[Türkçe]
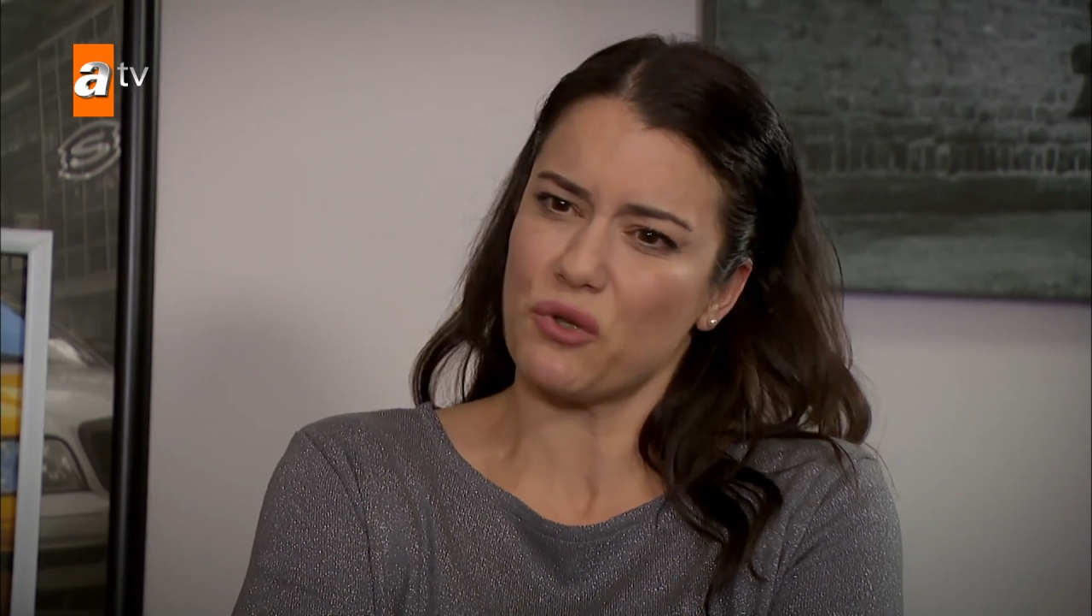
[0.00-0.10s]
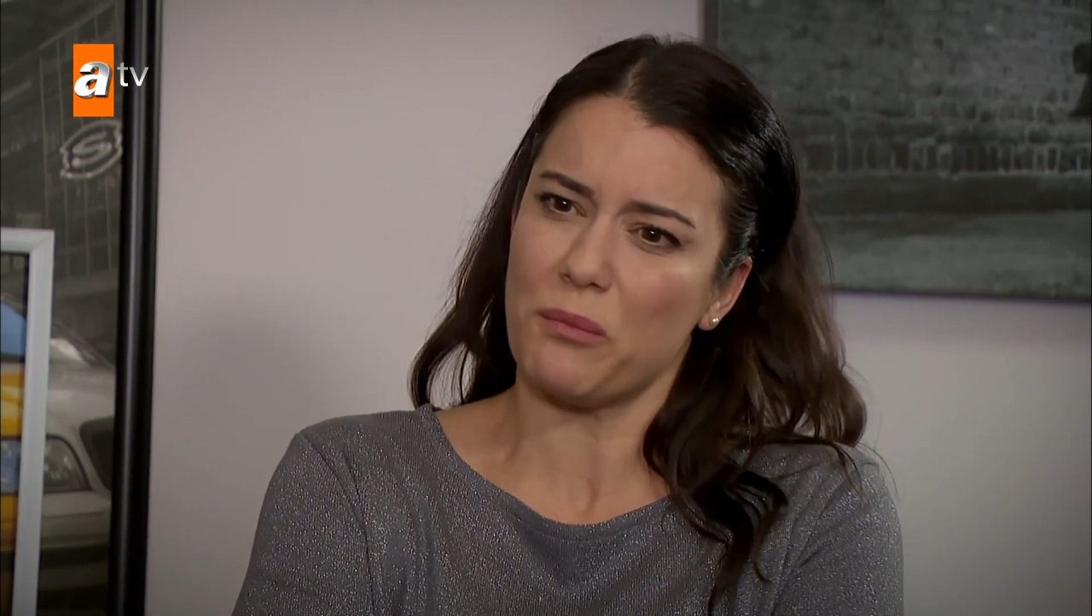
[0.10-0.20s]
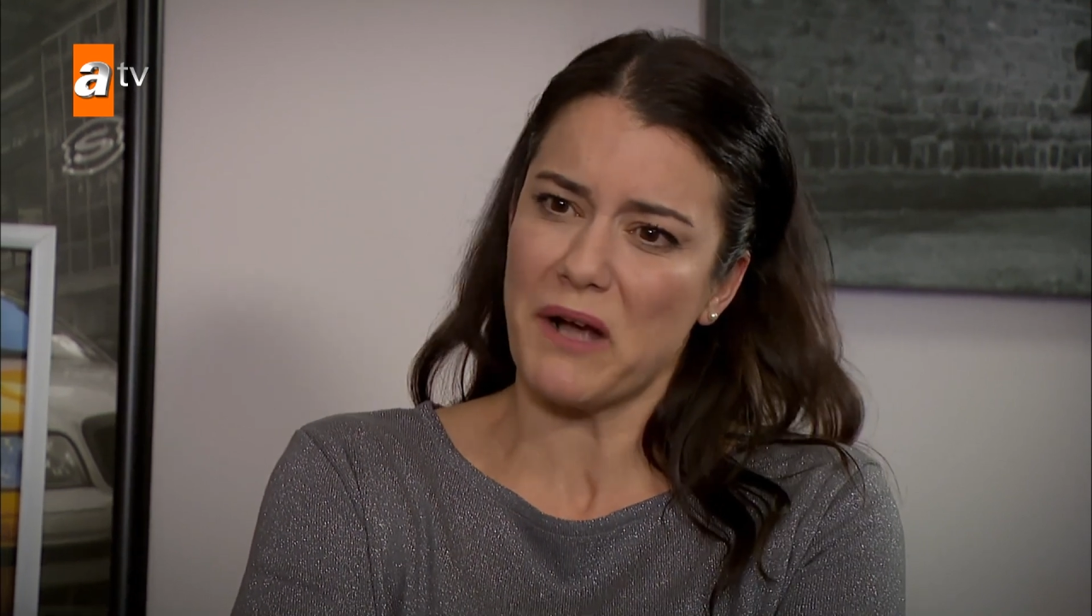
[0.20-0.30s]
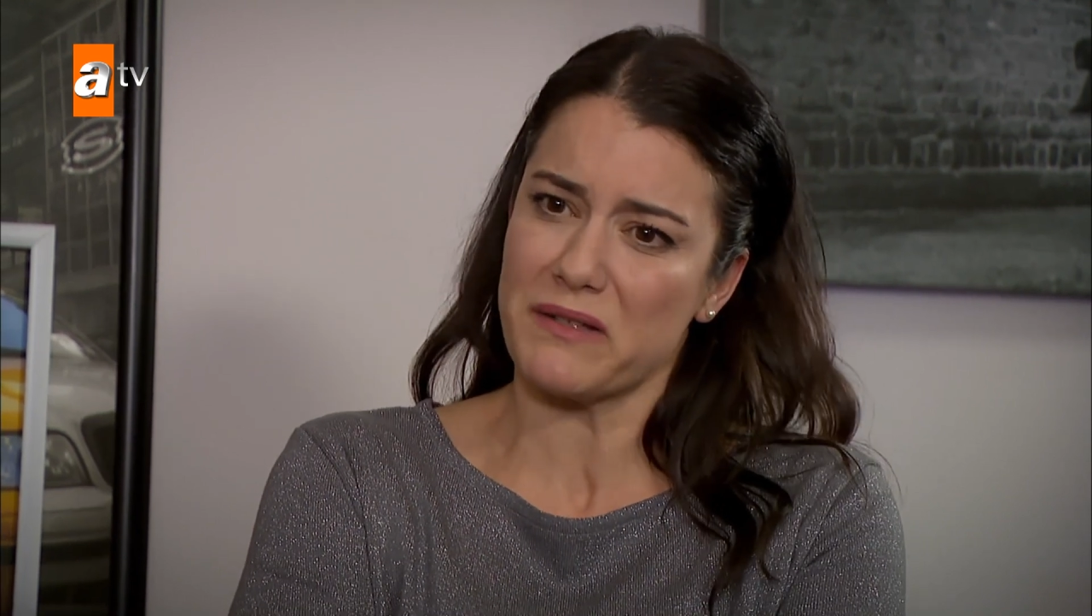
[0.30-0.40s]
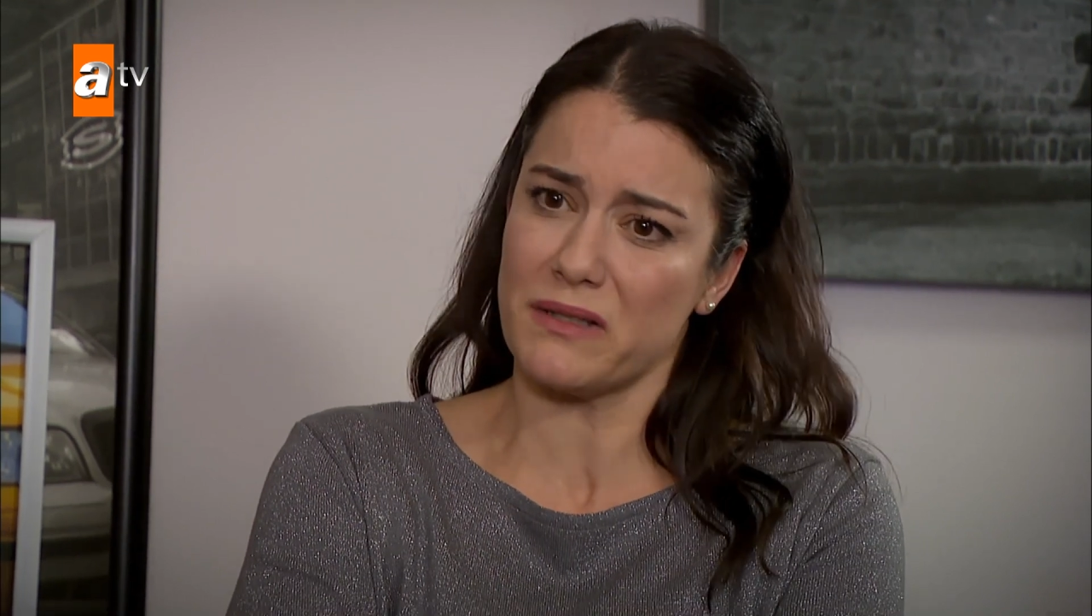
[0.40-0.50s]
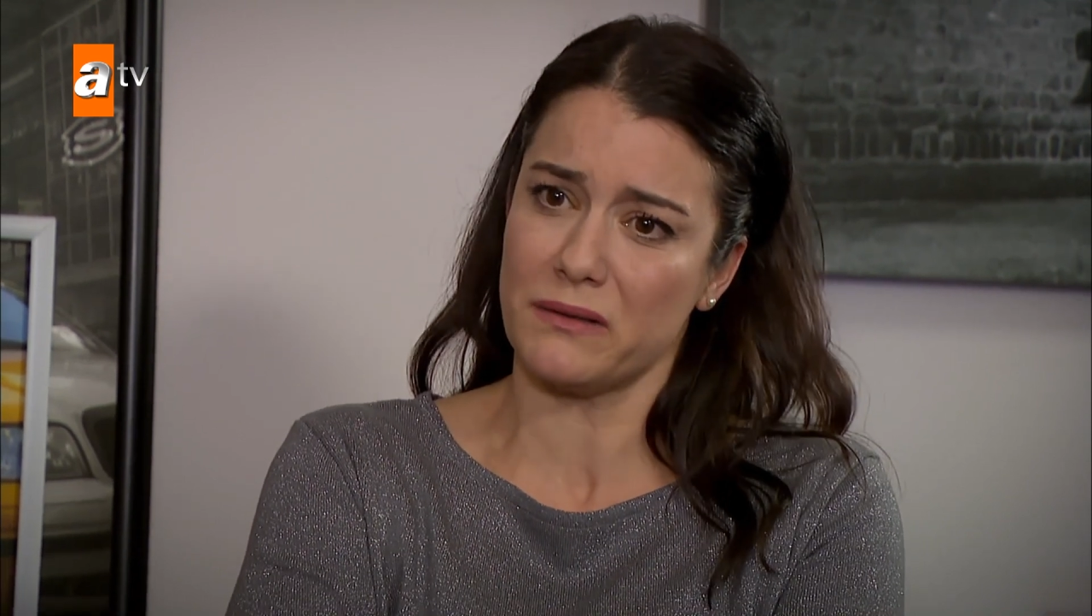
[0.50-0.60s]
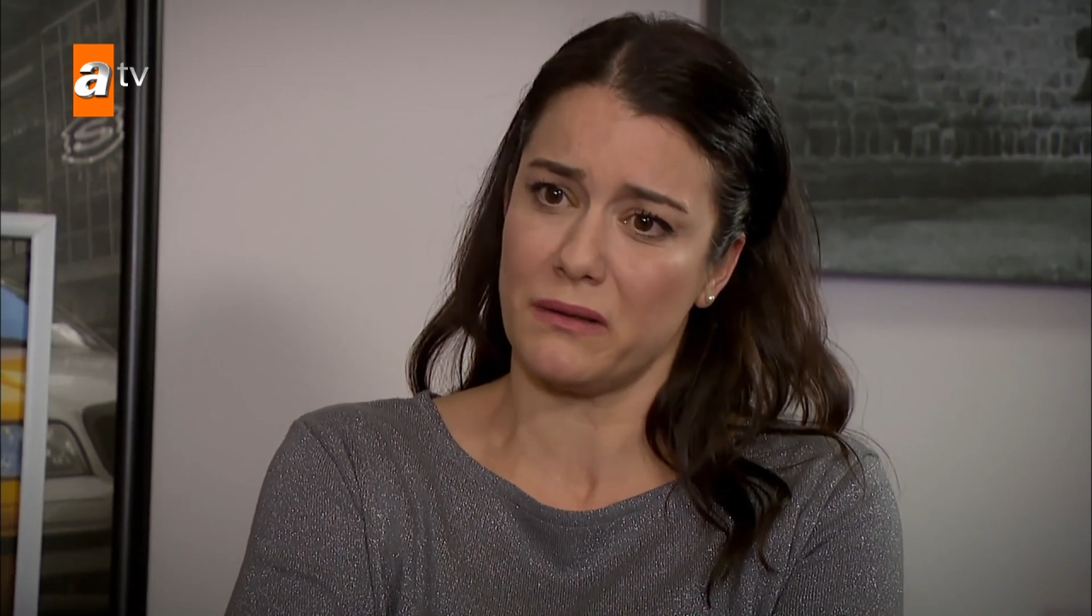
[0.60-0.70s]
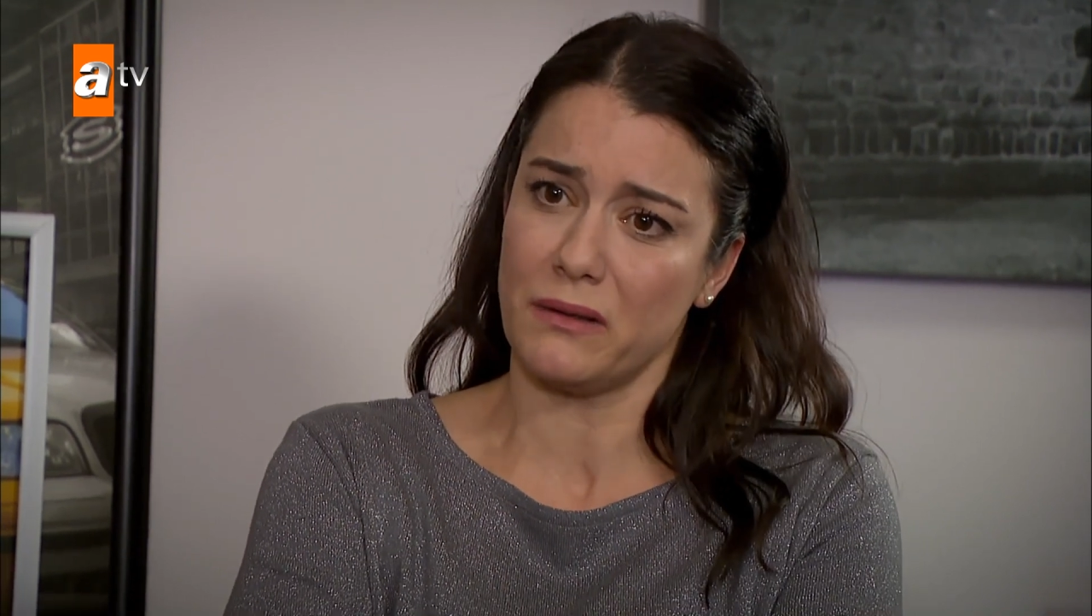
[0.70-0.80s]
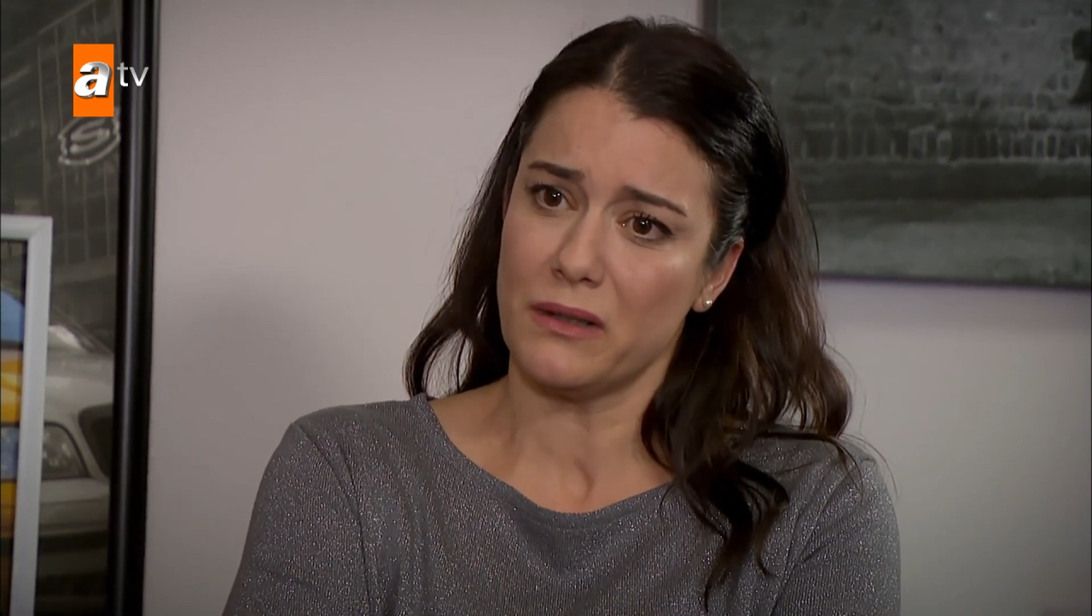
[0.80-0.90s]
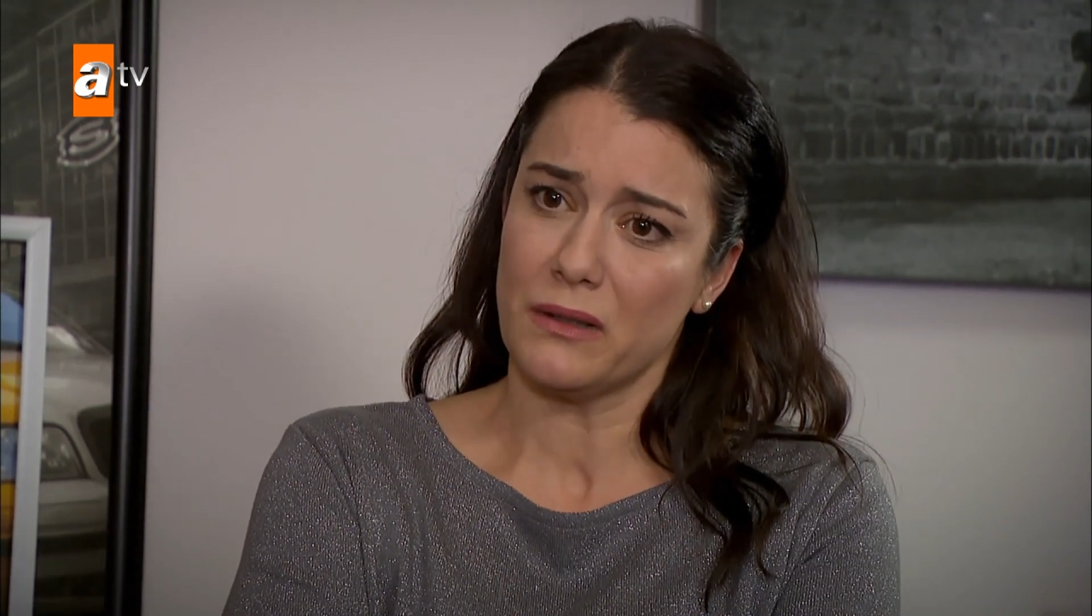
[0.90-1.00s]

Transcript: diyor baksana.